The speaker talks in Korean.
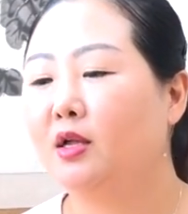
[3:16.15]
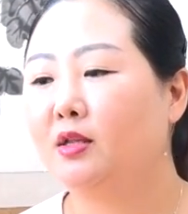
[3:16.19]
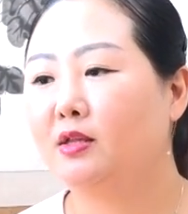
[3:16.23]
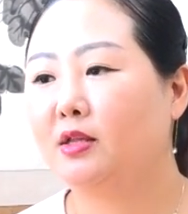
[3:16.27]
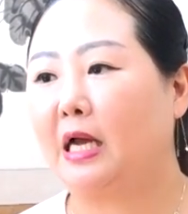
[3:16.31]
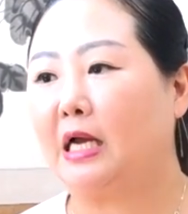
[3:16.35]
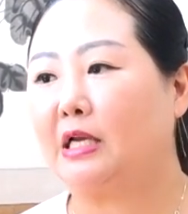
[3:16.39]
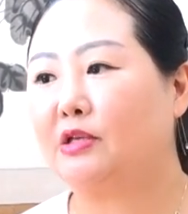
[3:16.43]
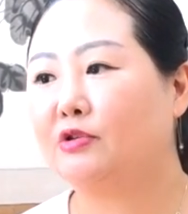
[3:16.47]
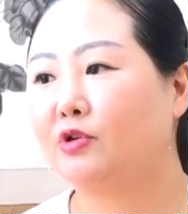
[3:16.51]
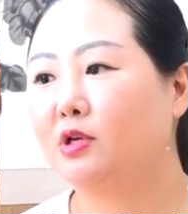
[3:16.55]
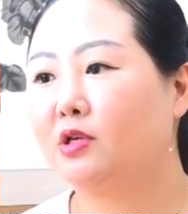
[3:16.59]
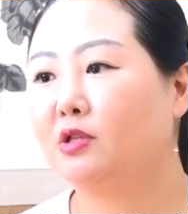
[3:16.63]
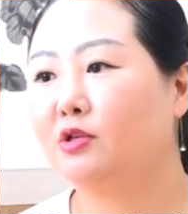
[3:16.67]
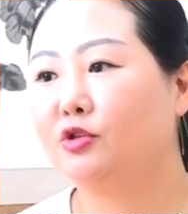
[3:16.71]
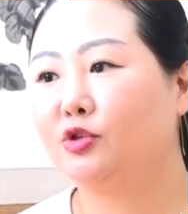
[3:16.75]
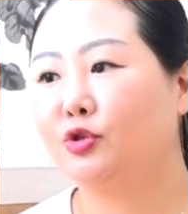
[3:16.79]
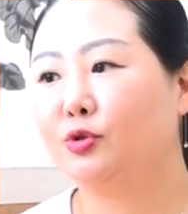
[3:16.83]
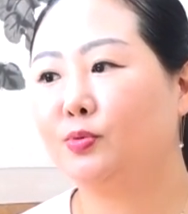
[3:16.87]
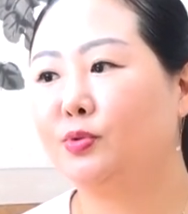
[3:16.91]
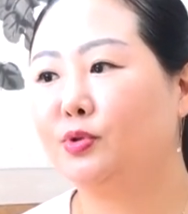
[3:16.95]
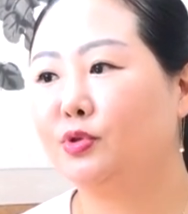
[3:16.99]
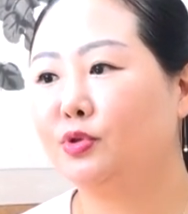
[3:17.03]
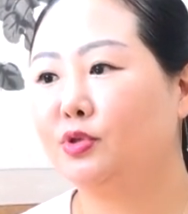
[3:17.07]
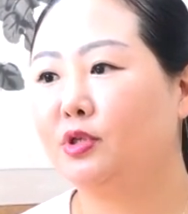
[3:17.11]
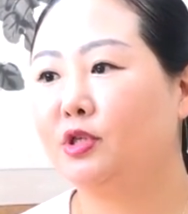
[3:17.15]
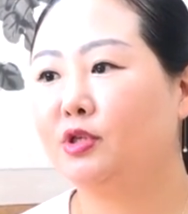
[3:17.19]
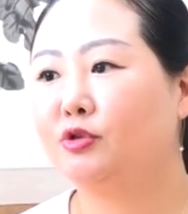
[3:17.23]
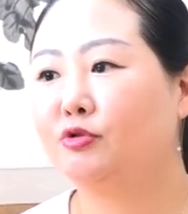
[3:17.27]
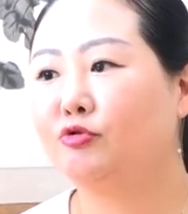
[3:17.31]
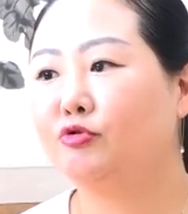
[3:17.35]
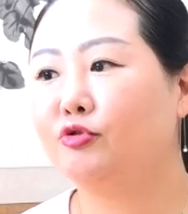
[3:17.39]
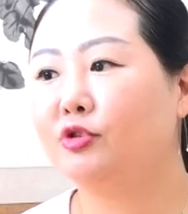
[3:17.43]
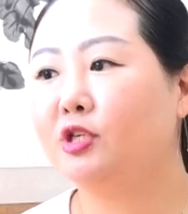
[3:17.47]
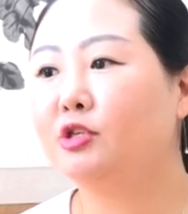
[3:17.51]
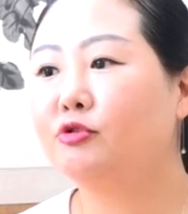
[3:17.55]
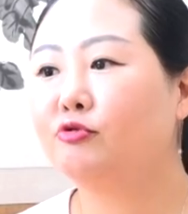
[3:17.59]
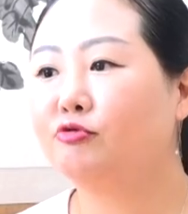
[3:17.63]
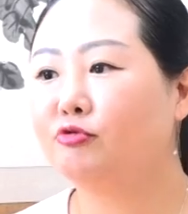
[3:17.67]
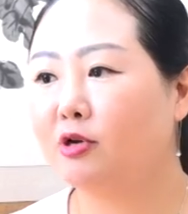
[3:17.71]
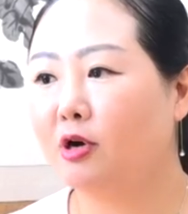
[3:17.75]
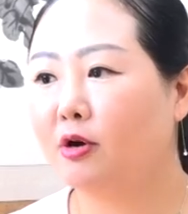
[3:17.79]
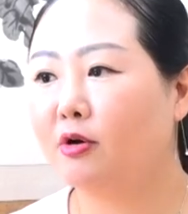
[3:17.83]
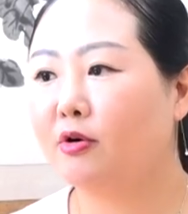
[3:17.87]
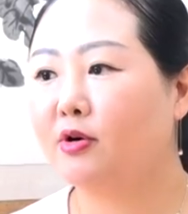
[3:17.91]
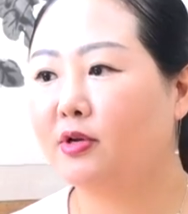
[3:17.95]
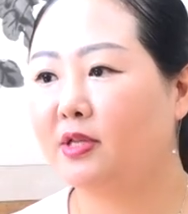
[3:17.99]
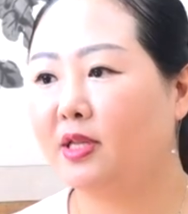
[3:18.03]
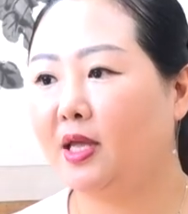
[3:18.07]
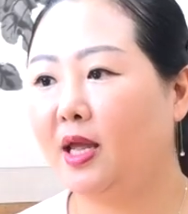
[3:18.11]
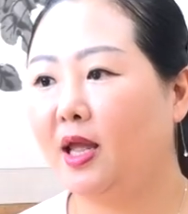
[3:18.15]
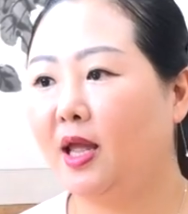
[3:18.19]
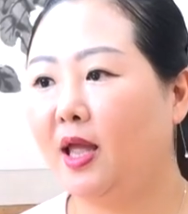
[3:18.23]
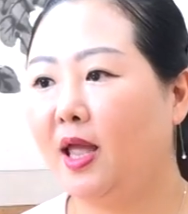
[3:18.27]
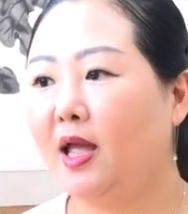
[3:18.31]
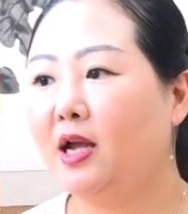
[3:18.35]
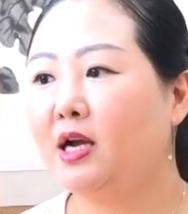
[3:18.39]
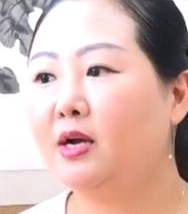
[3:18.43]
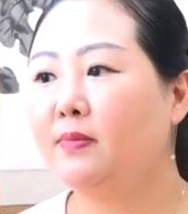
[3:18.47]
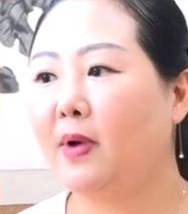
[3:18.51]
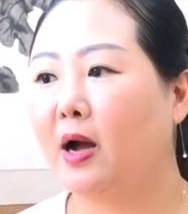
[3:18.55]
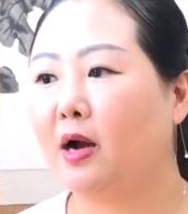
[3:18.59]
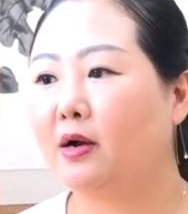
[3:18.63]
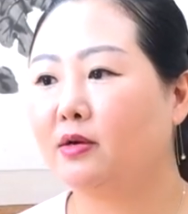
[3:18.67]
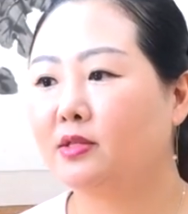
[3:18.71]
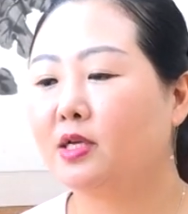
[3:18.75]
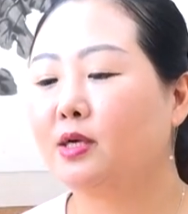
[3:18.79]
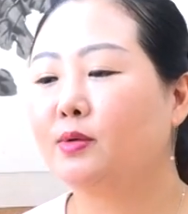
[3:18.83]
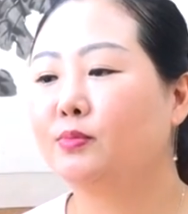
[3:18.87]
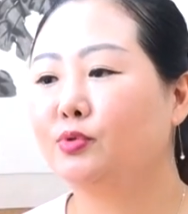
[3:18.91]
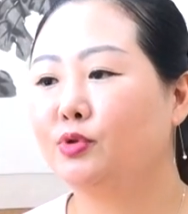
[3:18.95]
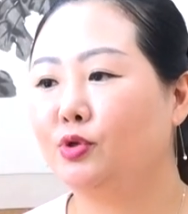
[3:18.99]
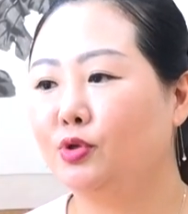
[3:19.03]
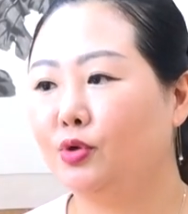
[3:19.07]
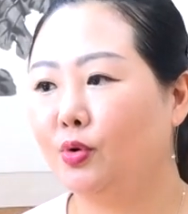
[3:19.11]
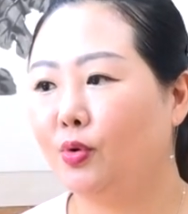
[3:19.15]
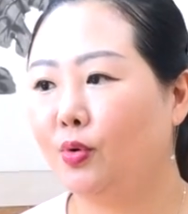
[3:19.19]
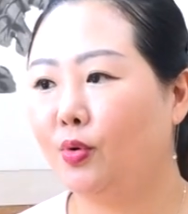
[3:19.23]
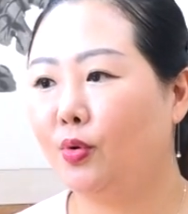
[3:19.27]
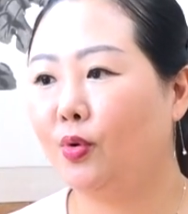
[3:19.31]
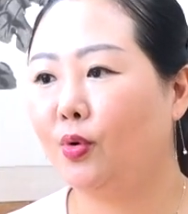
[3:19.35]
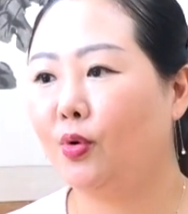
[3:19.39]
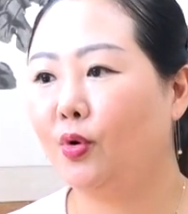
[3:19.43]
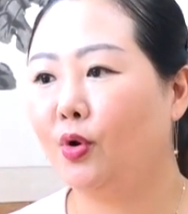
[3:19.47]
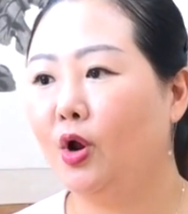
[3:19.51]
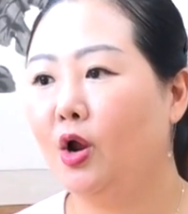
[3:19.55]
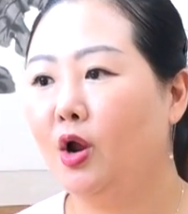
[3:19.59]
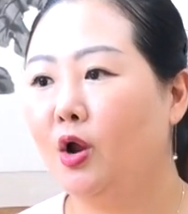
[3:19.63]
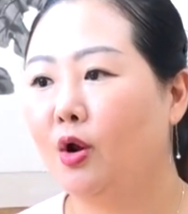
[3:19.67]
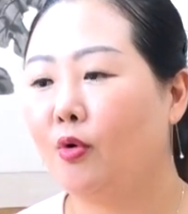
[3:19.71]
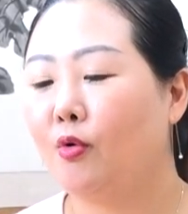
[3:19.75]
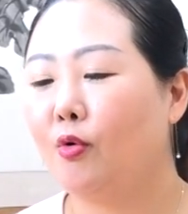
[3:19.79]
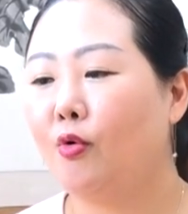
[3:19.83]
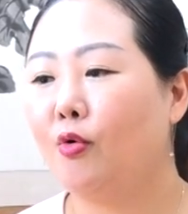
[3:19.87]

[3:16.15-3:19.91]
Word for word: 나중에는 그분들이 국립국악원의 해금 앙상블로 음.